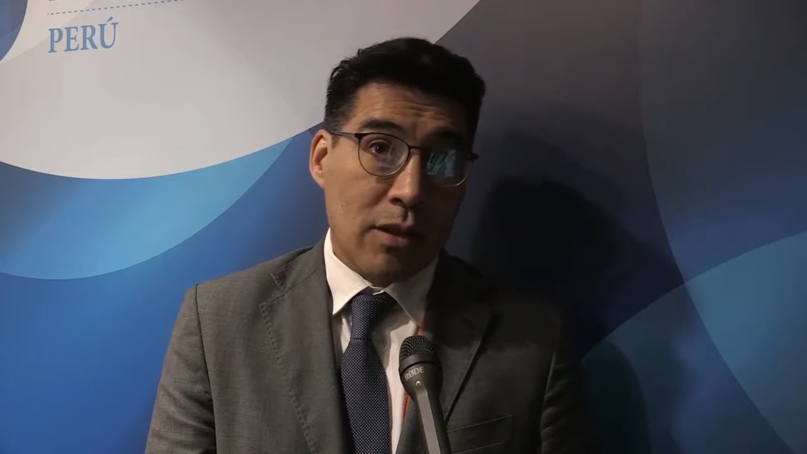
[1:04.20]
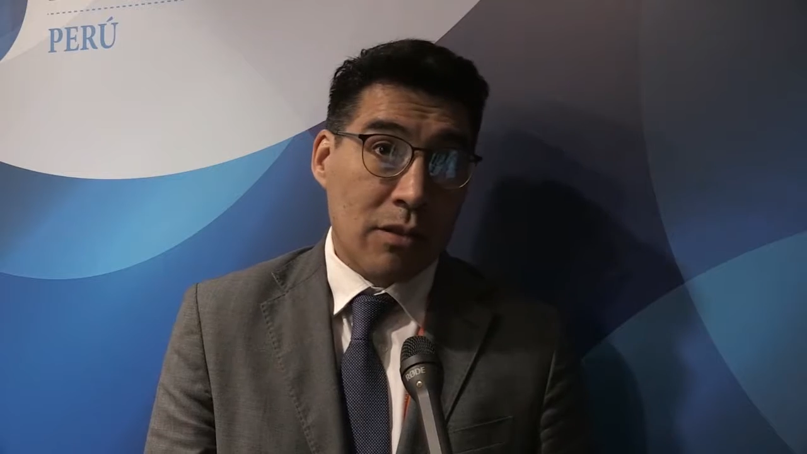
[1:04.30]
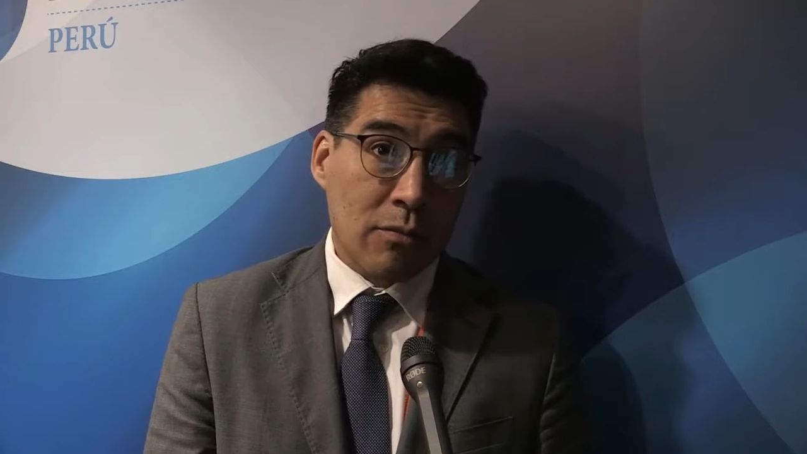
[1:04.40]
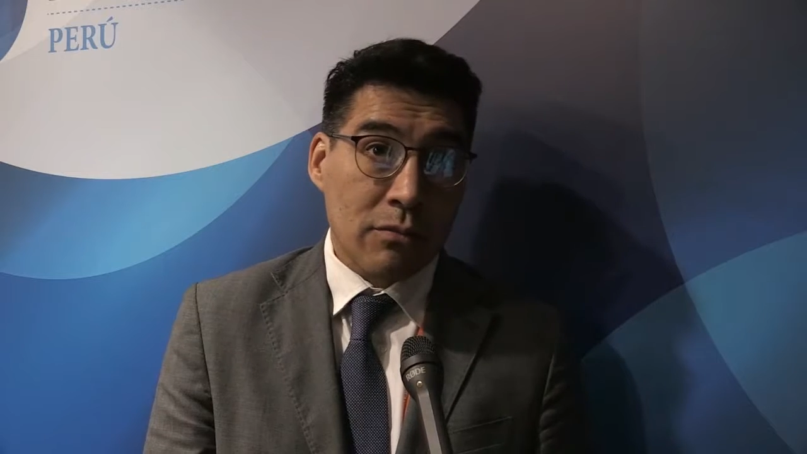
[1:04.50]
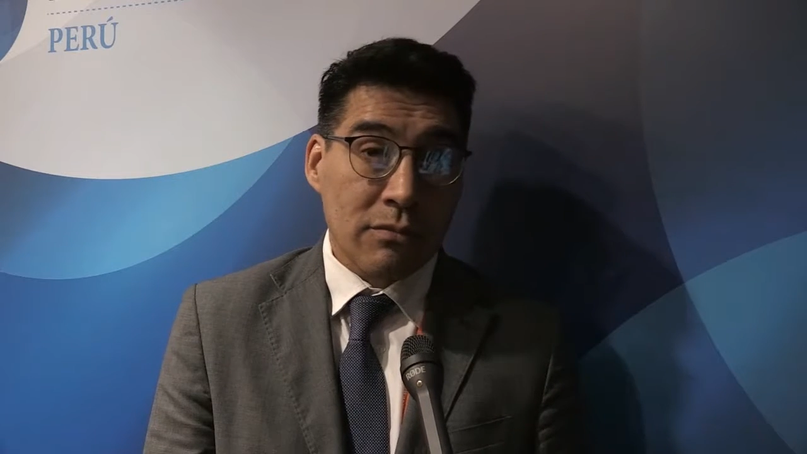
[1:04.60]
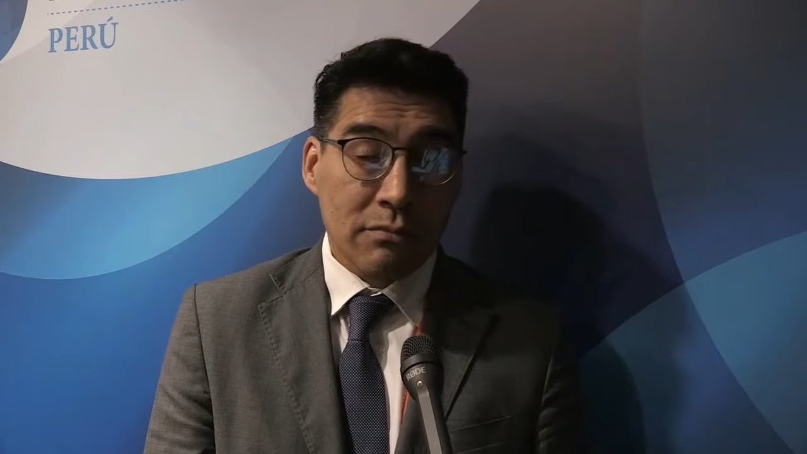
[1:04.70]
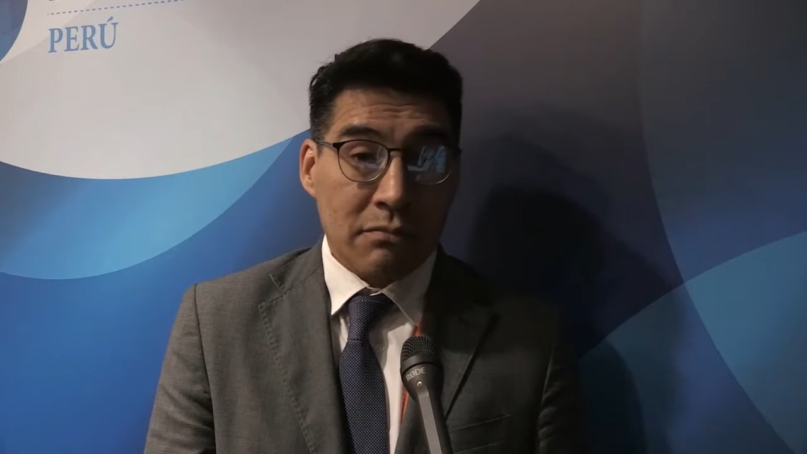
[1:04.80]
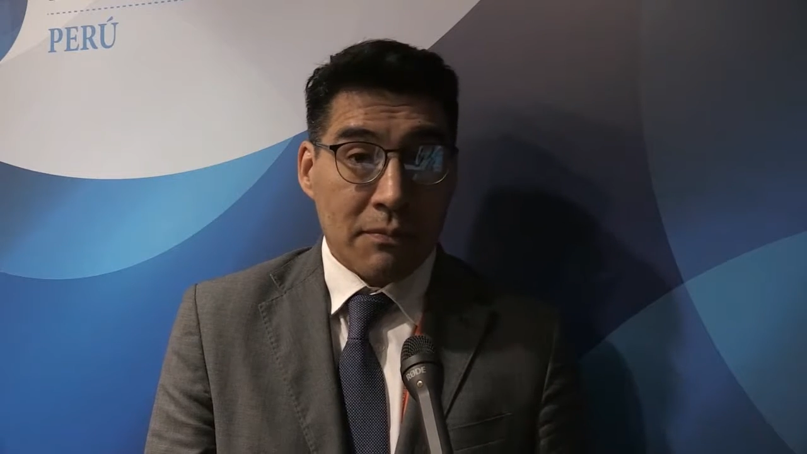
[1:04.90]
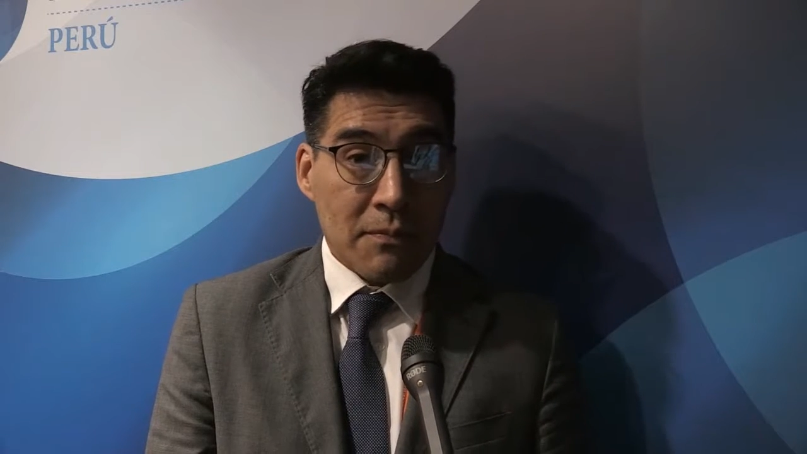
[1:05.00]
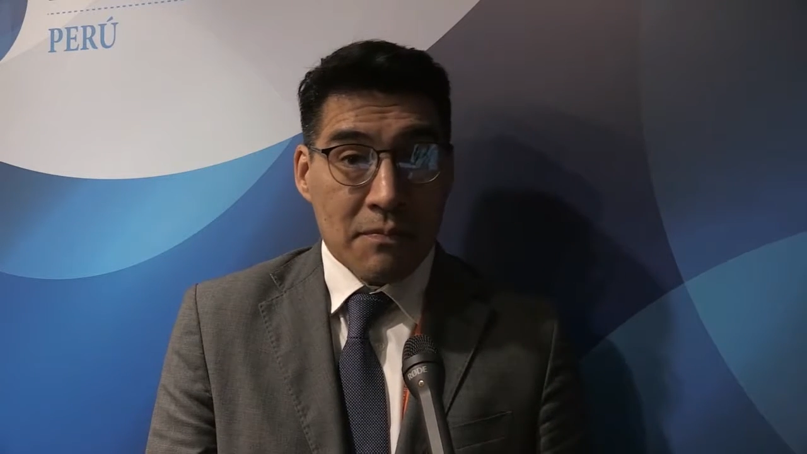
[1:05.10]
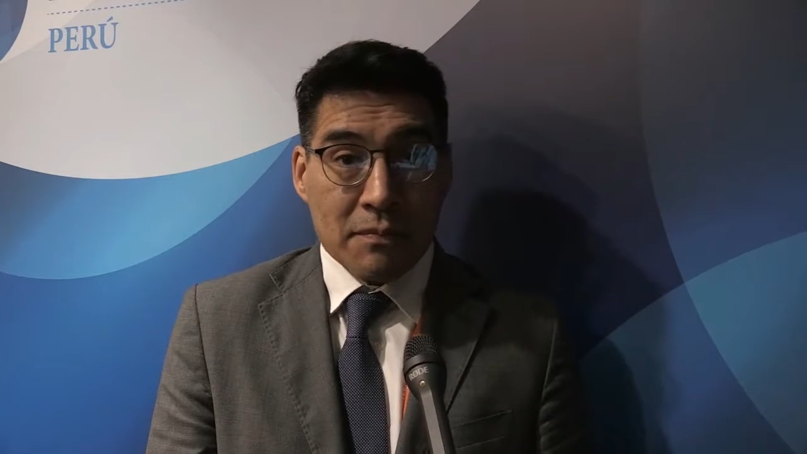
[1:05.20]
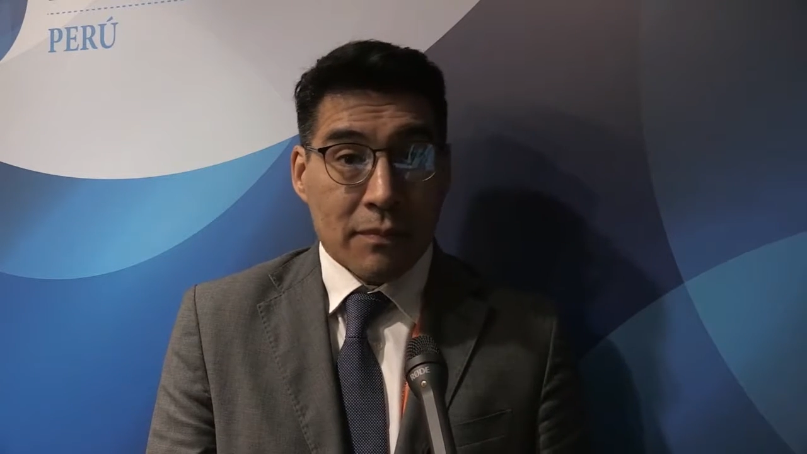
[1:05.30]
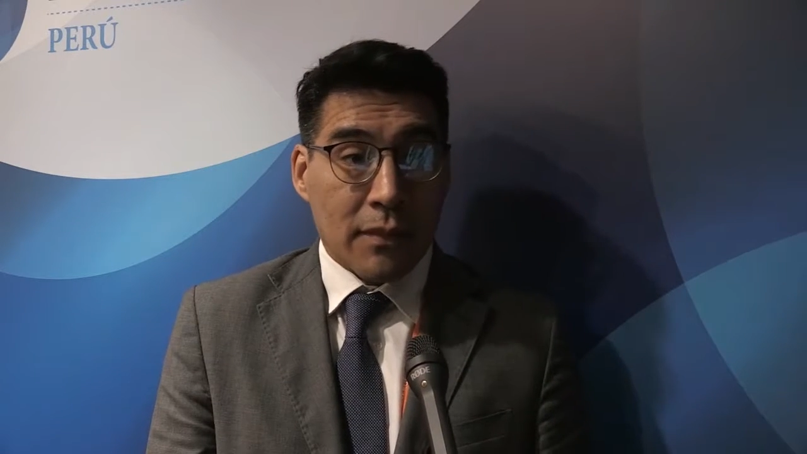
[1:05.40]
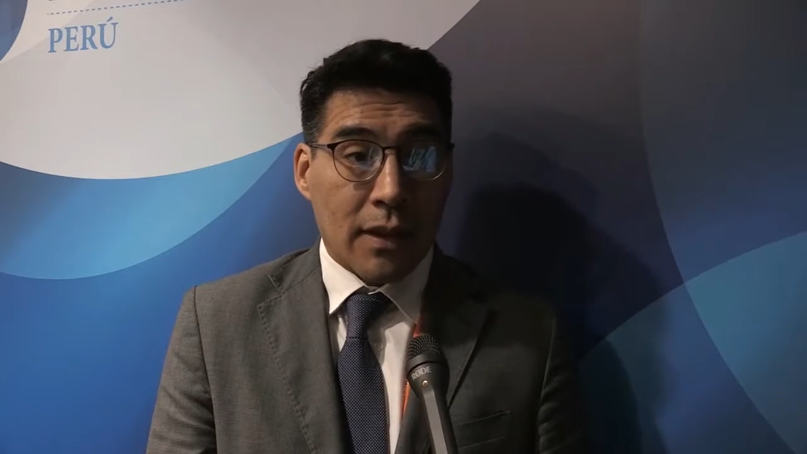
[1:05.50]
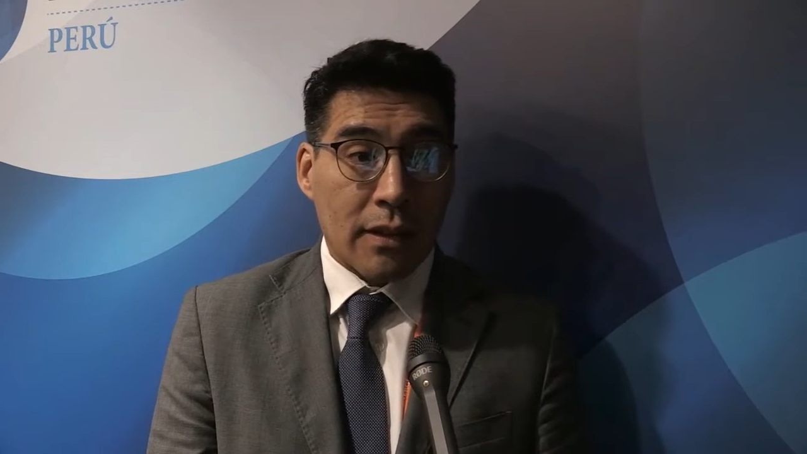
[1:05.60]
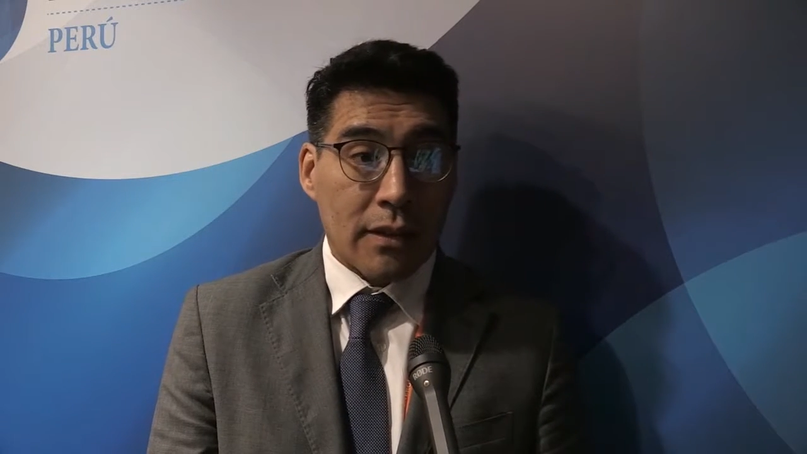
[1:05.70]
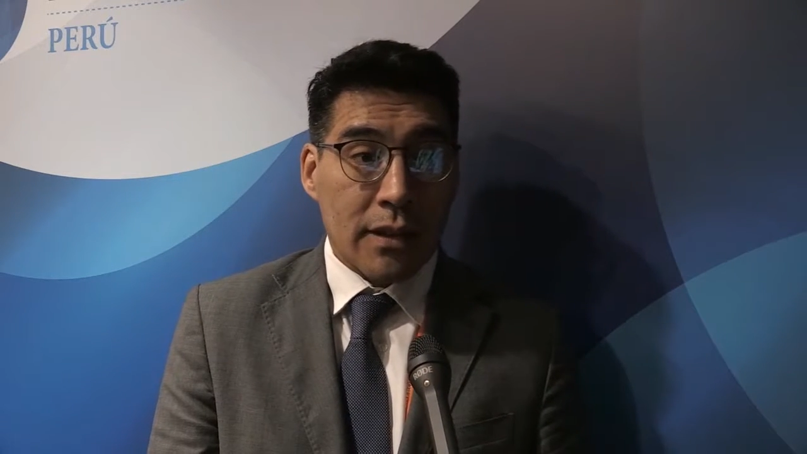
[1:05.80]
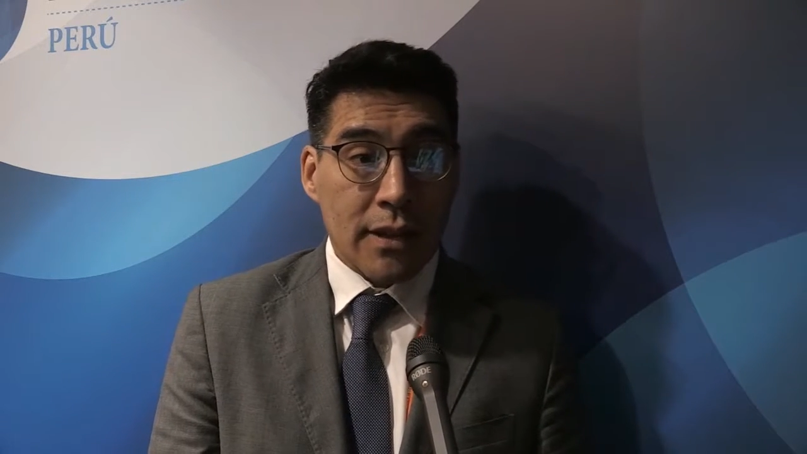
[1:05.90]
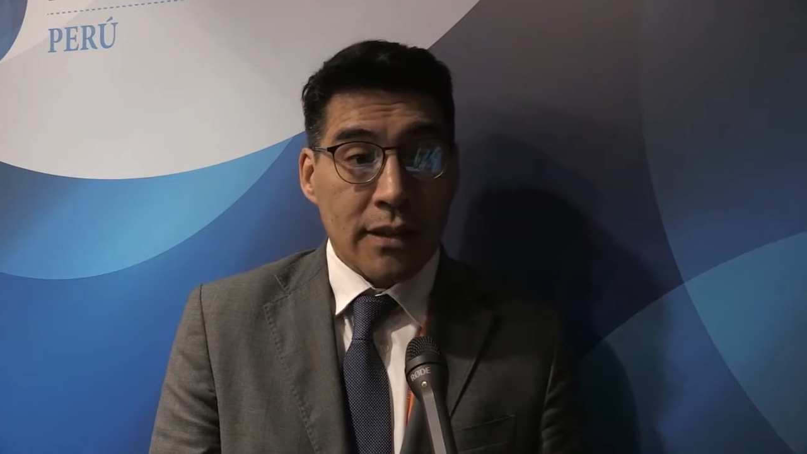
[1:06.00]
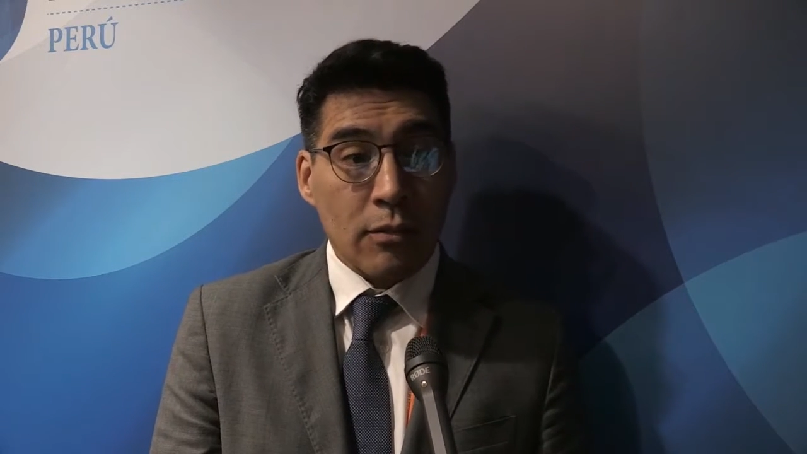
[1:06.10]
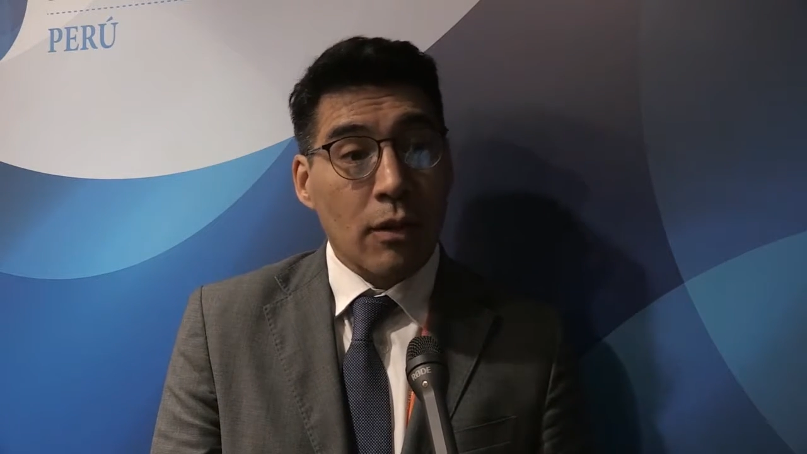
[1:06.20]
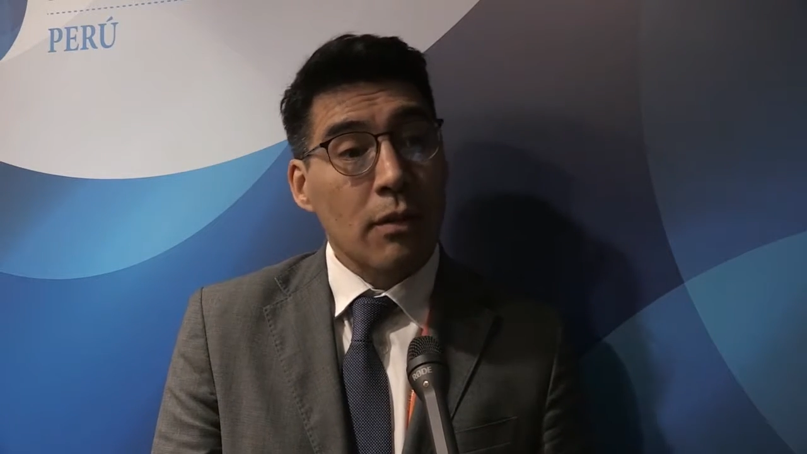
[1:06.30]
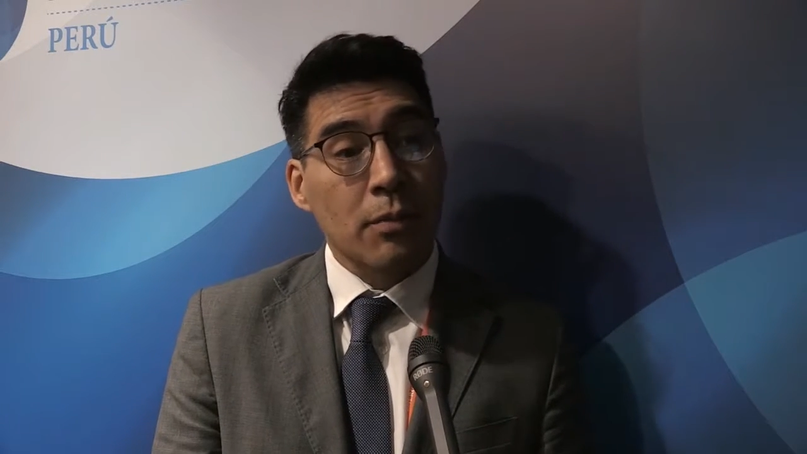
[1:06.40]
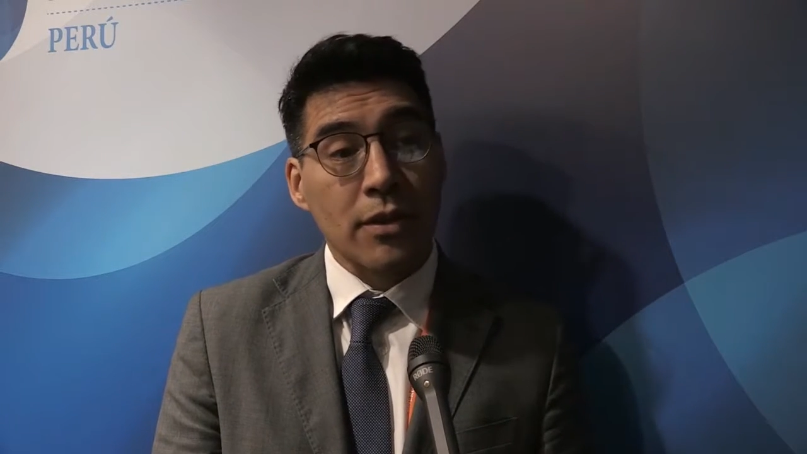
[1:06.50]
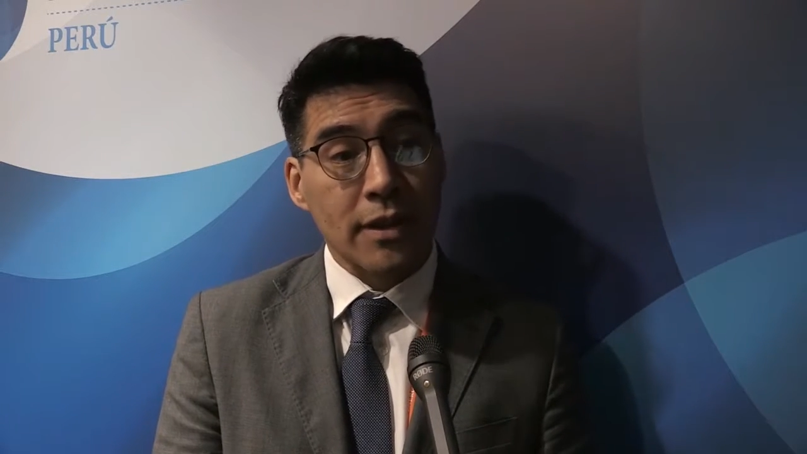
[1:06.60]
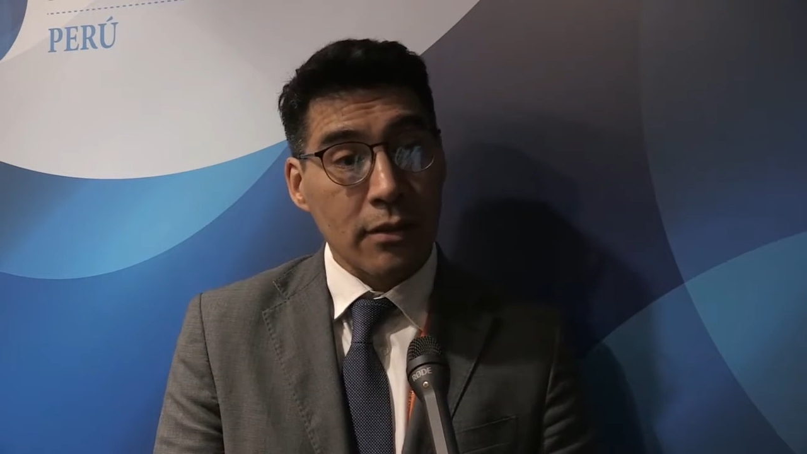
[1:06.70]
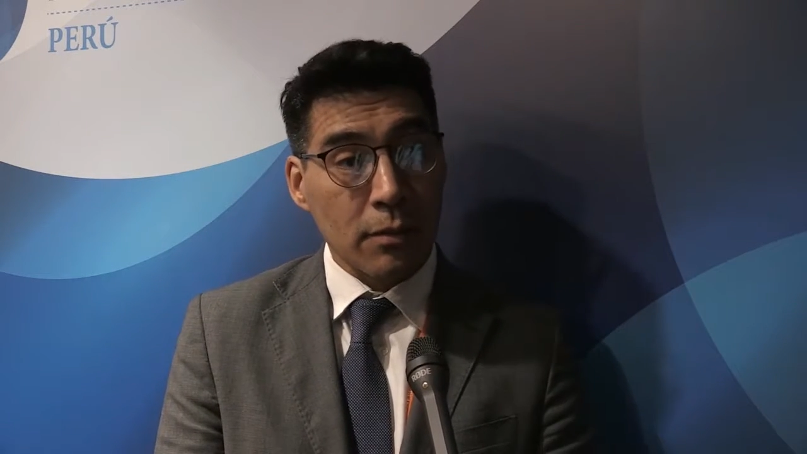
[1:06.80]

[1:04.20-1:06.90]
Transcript: de un 19%